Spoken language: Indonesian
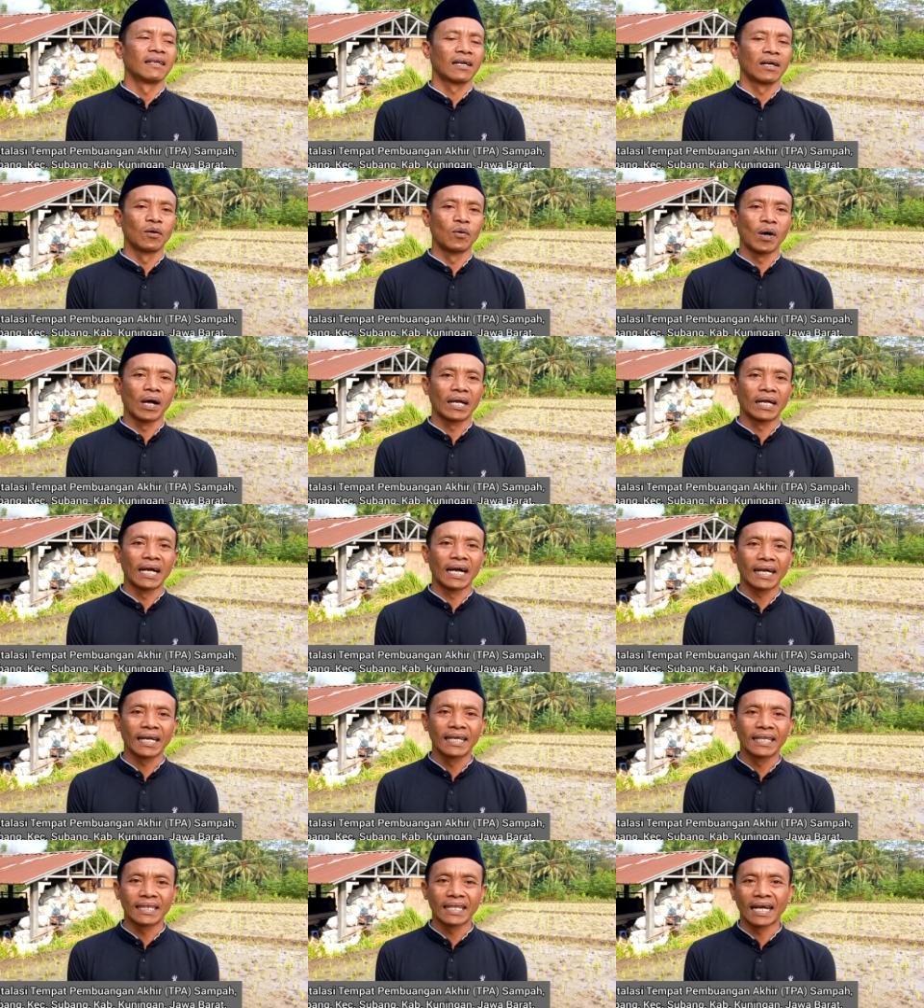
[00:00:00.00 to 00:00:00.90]
keluarga
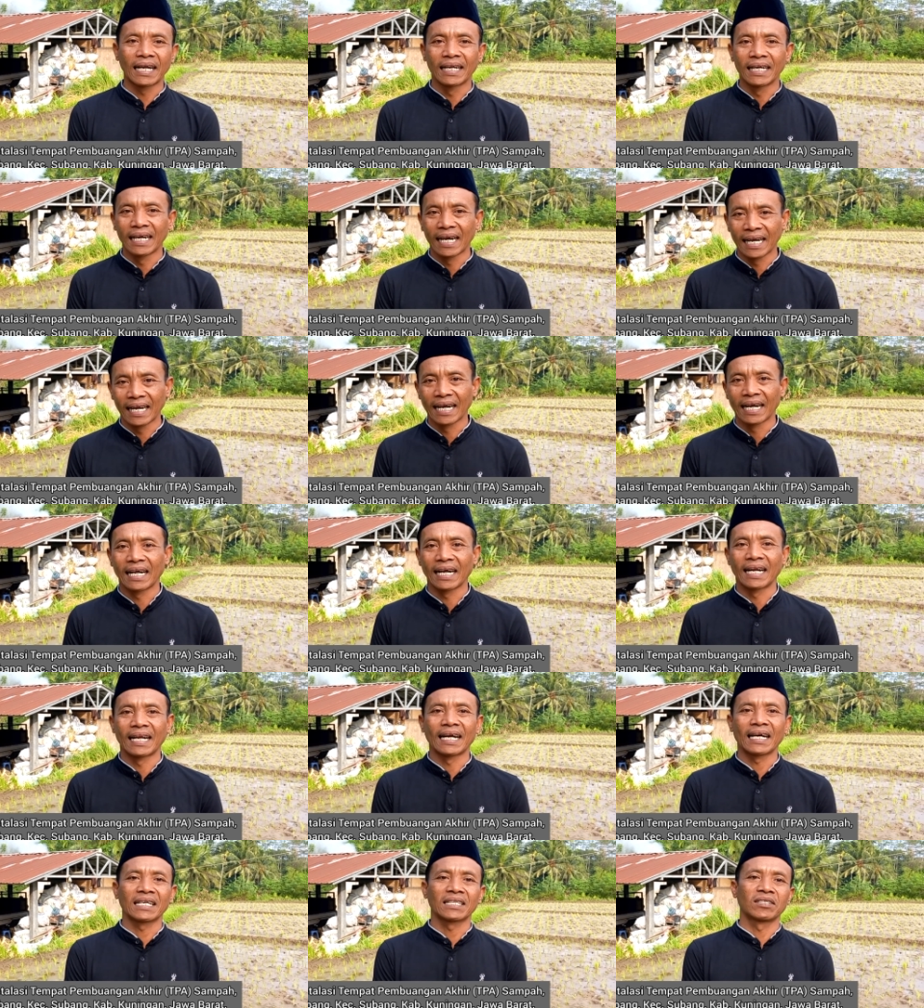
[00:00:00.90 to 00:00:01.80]
kita dengan
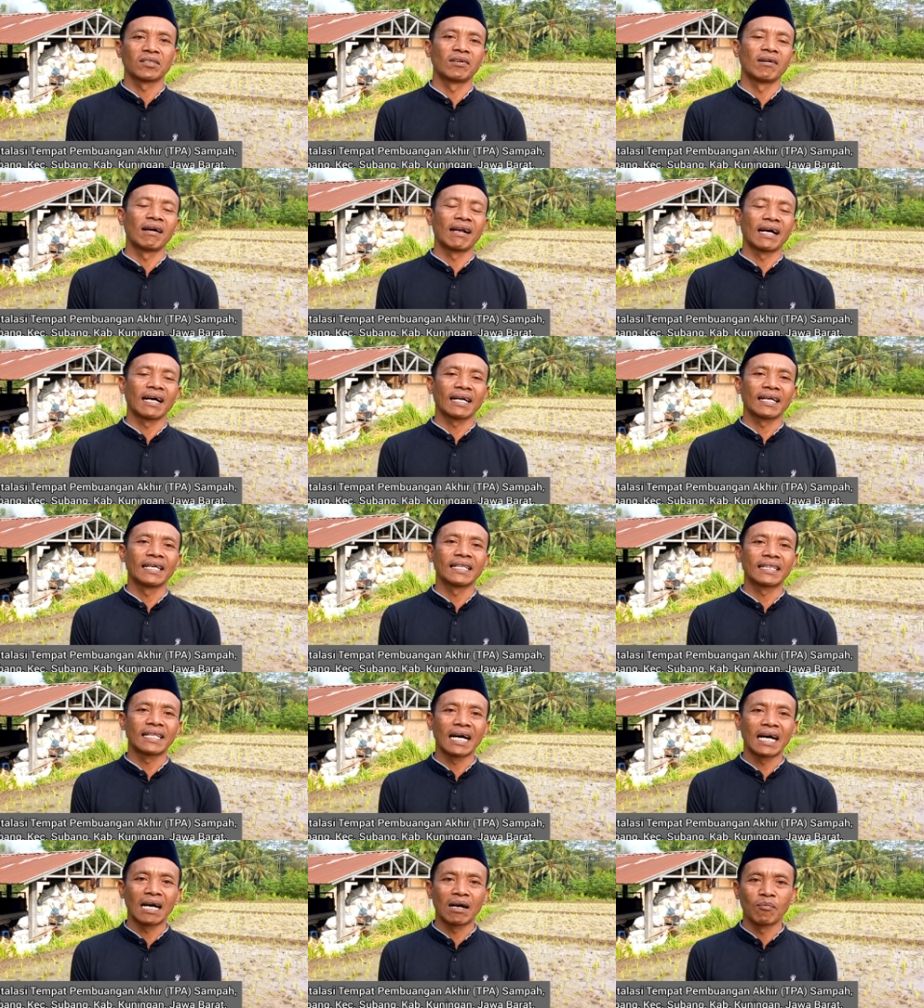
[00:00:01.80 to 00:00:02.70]
anak saudara
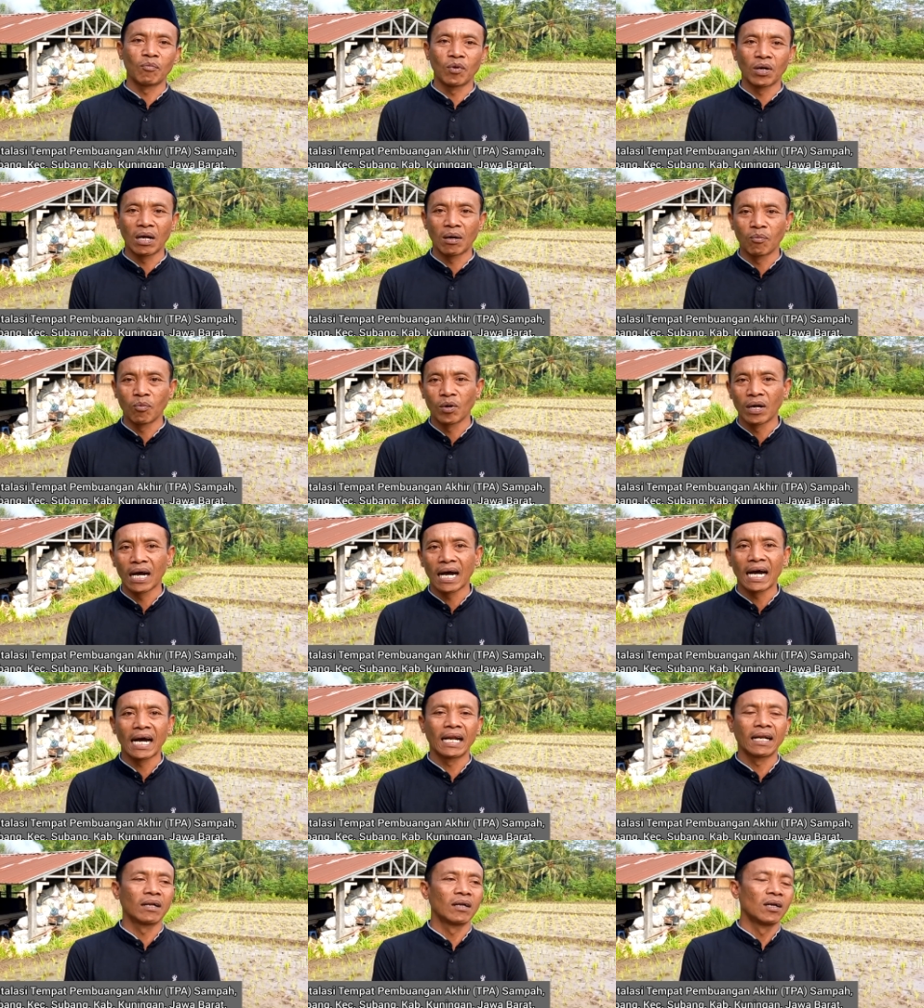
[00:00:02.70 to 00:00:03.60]
kita
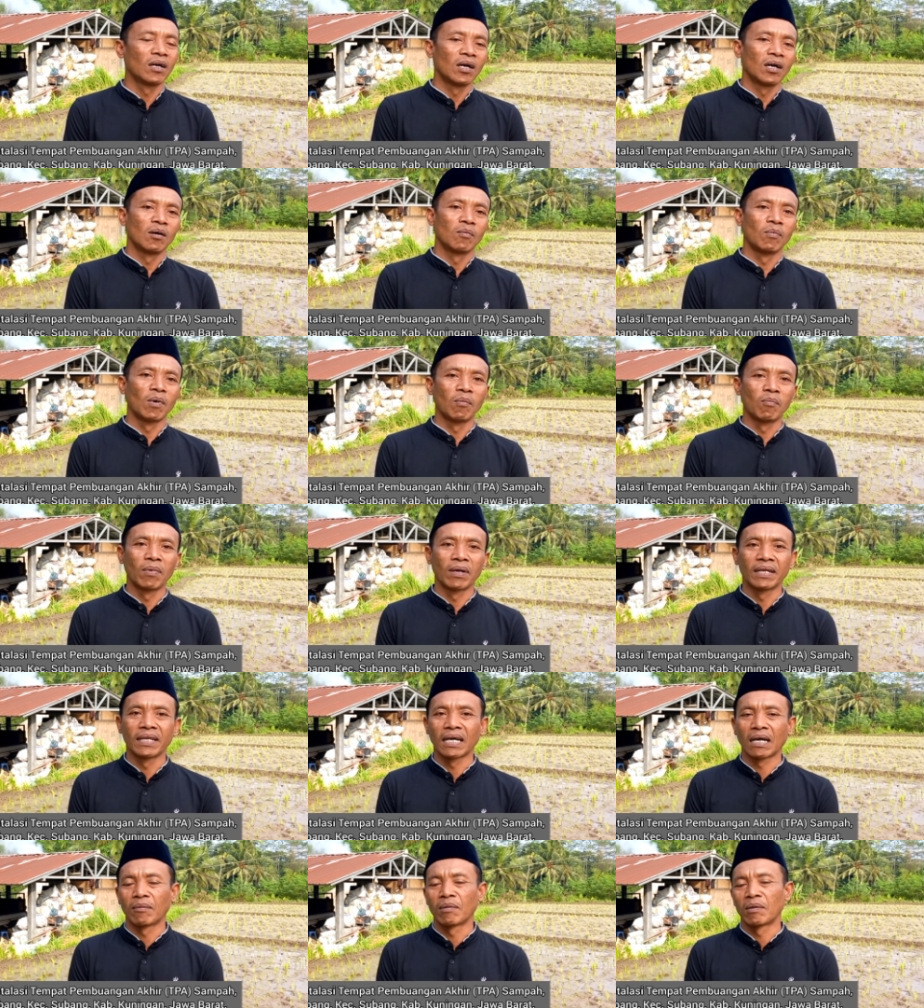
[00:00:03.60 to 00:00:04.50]
mudah-mudahan
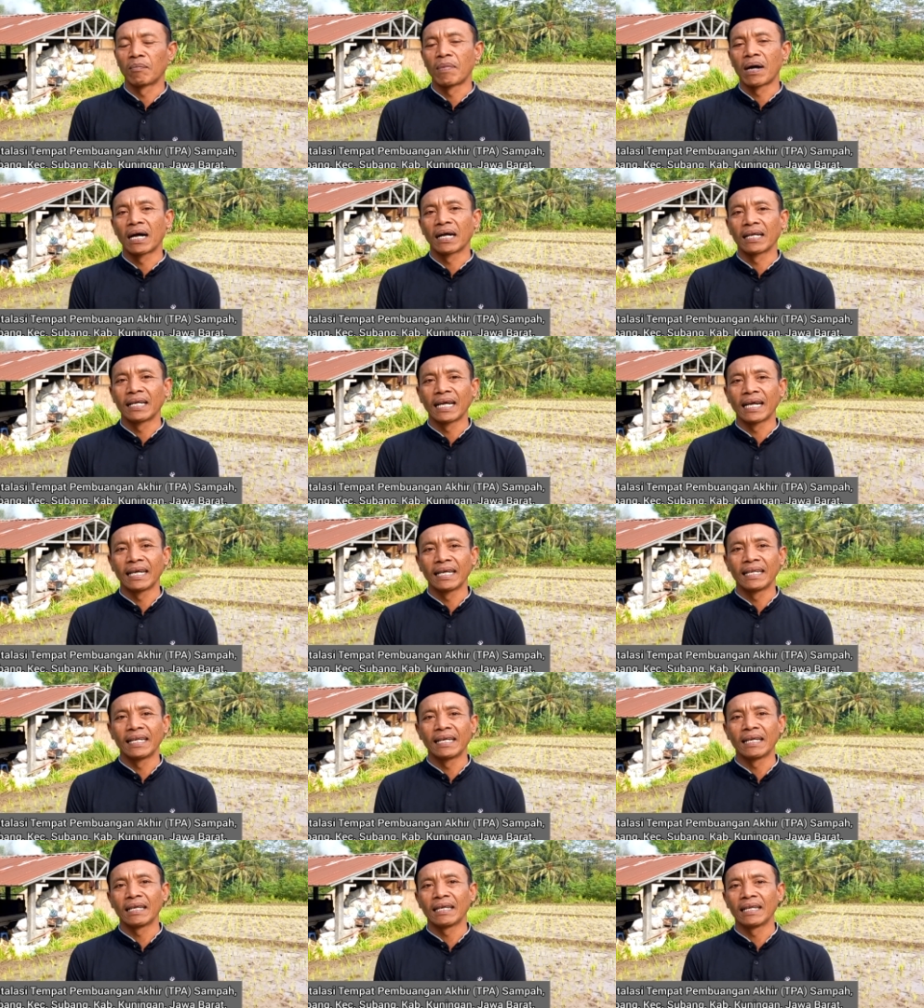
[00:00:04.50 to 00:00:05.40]
momen yang berbahagia
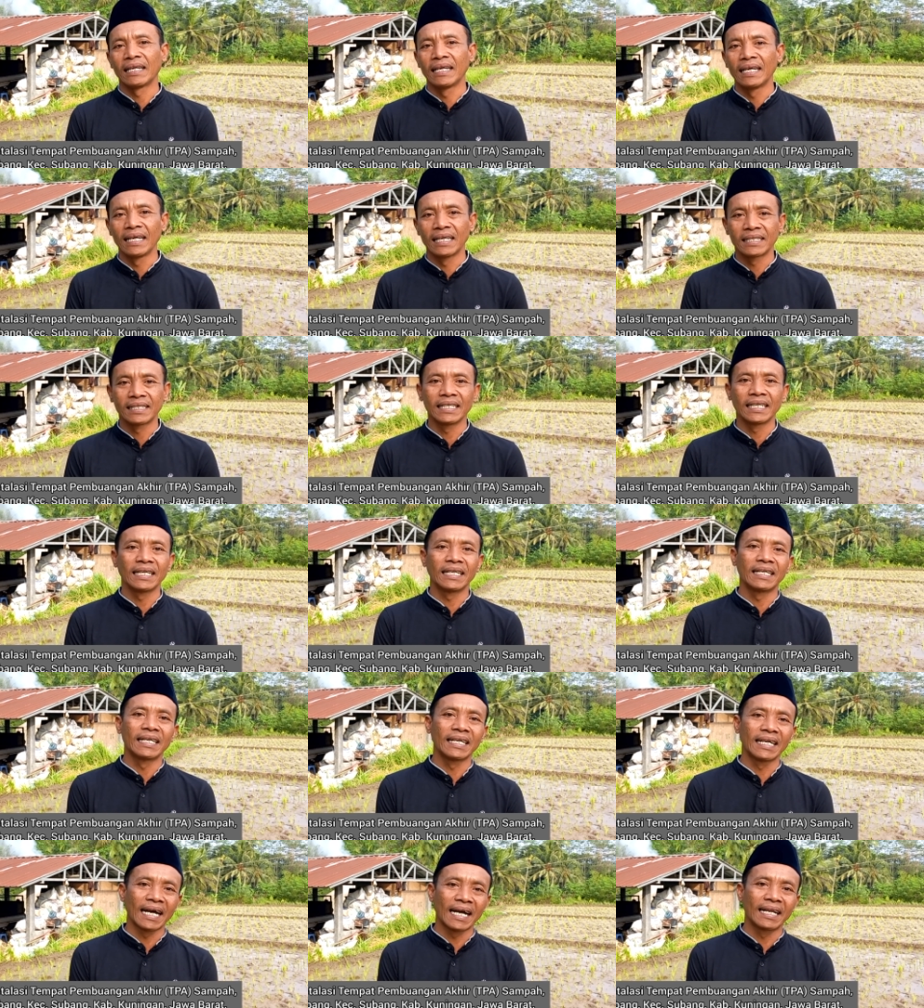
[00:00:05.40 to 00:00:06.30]
ini diisi
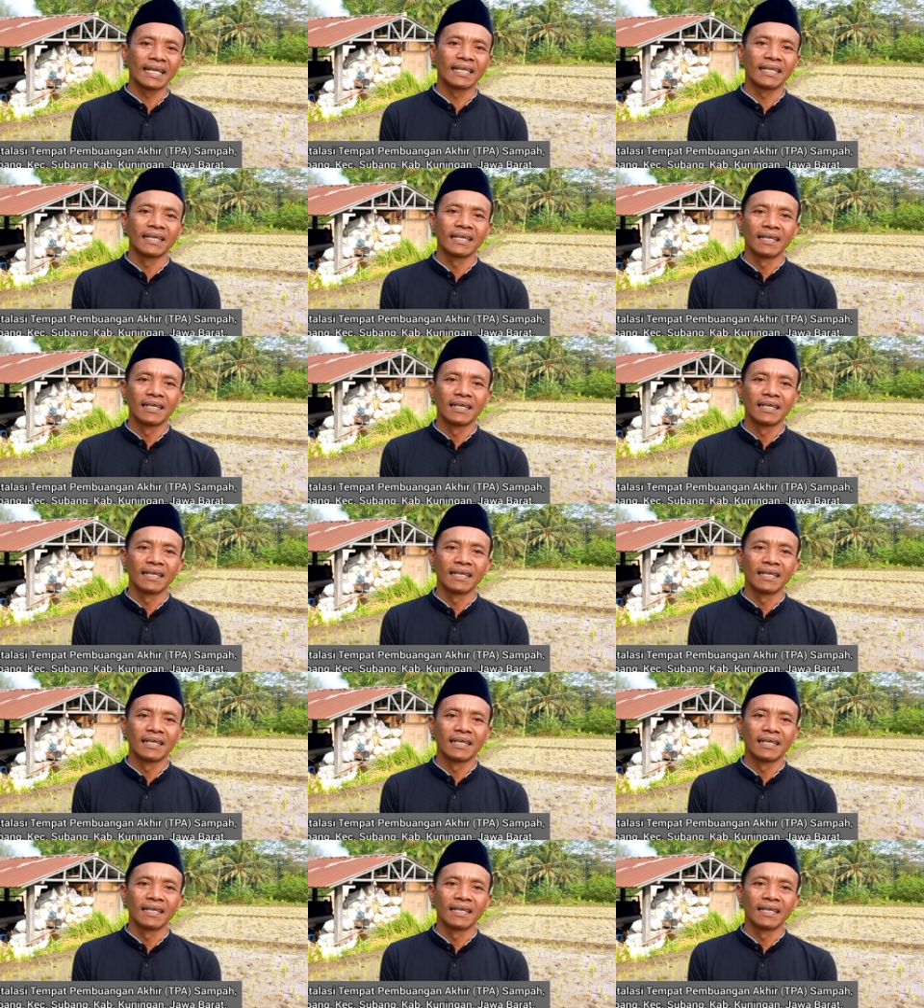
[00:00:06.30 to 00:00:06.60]
dengan